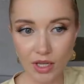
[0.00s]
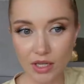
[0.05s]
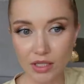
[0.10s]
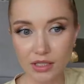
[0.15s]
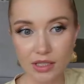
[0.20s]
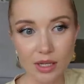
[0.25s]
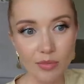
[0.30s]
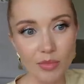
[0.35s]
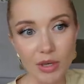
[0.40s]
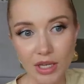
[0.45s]

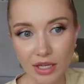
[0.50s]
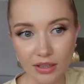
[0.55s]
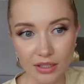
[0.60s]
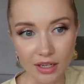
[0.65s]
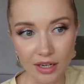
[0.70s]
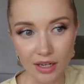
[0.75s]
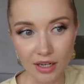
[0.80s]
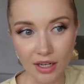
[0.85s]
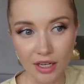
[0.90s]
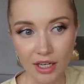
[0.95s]

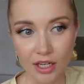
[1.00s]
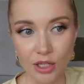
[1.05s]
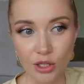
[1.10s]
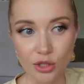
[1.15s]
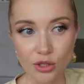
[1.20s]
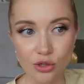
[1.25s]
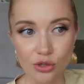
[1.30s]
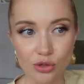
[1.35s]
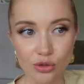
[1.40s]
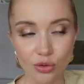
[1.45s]
замена,
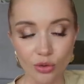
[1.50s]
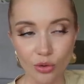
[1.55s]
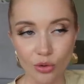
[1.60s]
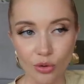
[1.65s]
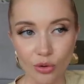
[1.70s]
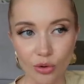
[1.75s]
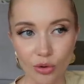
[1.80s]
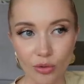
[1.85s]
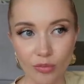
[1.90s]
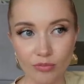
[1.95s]

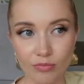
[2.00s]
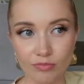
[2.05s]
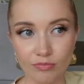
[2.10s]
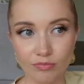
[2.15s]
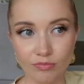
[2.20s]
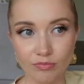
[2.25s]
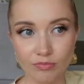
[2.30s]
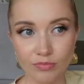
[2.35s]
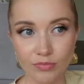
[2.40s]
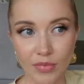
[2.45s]
что
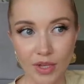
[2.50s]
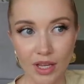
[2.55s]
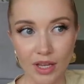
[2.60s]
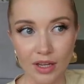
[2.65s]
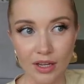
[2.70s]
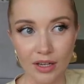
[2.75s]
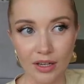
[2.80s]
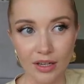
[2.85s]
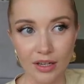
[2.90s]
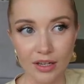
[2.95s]

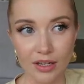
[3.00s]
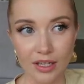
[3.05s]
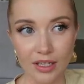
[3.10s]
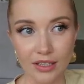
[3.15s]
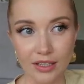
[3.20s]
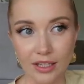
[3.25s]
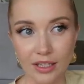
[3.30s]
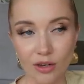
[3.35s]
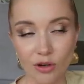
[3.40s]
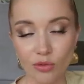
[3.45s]

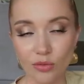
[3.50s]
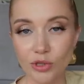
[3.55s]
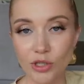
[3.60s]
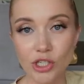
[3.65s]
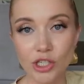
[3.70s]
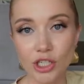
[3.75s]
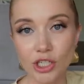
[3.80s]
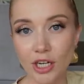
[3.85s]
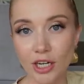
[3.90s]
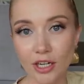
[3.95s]
это
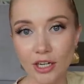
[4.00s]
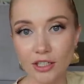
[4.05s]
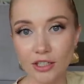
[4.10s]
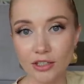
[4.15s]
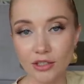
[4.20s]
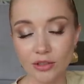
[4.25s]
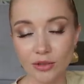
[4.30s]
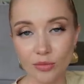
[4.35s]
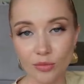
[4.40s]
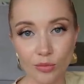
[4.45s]

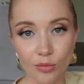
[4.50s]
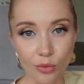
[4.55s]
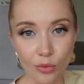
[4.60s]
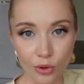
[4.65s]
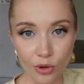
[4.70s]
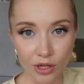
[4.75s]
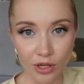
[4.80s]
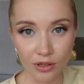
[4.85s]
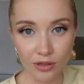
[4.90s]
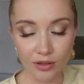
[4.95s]
уменьшает
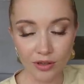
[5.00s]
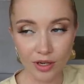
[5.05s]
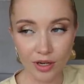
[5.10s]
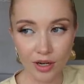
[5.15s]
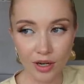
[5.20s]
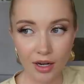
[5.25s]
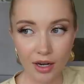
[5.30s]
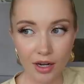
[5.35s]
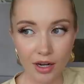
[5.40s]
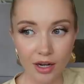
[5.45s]
боль
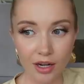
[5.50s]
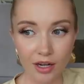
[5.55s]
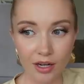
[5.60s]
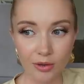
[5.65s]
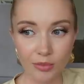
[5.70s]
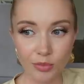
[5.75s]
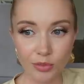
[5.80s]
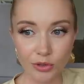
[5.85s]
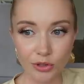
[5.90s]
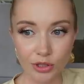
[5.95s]

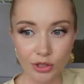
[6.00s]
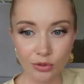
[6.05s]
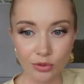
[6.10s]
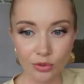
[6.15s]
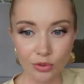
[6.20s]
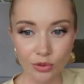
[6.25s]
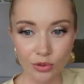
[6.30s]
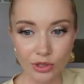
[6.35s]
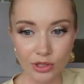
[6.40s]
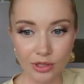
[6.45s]
э, после
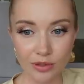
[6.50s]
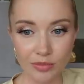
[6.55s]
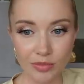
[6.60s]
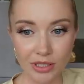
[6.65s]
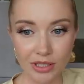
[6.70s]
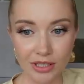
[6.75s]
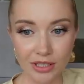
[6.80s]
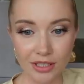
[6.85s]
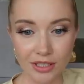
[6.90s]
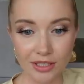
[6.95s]
ухода
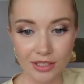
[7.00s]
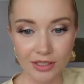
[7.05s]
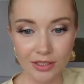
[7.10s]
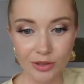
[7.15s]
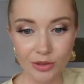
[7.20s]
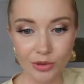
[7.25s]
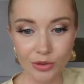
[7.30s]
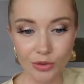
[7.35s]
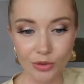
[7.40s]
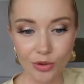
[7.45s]
Мики,
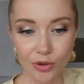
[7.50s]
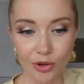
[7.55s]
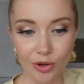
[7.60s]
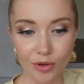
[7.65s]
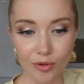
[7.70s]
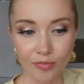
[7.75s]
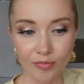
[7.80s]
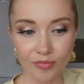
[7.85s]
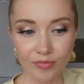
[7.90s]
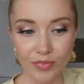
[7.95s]

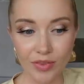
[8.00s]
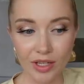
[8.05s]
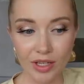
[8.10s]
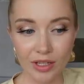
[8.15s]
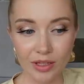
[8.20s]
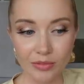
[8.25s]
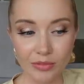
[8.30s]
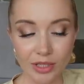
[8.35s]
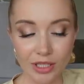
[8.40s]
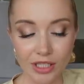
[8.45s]
но
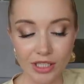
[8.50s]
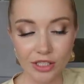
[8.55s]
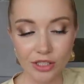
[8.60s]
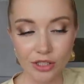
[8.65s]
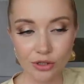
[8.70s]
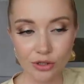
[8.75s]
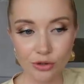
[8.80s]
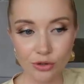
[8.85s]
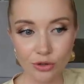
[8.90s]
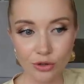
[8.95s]
мне
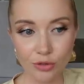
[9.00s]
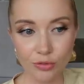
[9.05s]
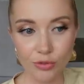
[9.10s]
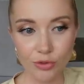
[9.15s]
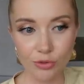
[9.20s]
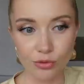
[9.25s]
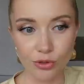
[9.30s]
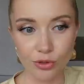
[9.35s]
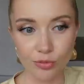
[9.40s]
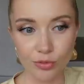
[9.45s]
кажется, что
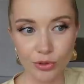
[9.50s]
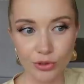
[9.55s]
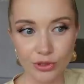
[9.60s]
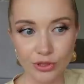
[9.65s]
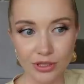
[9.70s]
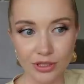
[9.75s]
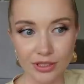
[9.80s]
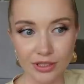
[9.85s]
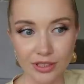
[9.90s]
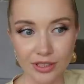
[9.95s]
Томик уже
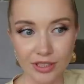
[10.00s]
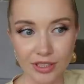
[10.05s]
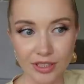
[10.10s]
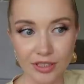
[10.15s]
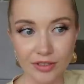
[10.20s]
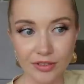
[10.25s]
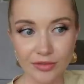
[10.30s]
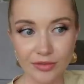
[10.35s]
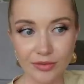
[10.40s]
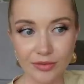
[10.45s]
просто
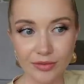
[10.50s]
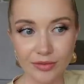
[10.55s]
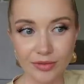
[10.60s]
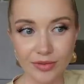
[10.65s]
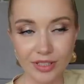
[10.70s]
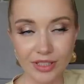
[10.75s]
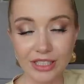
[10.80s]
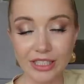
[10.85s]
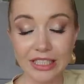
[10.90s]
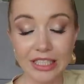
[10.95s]
не,
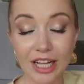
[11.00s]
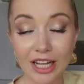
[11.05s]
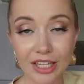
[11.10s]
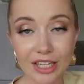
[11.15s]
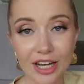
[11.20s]
не знал,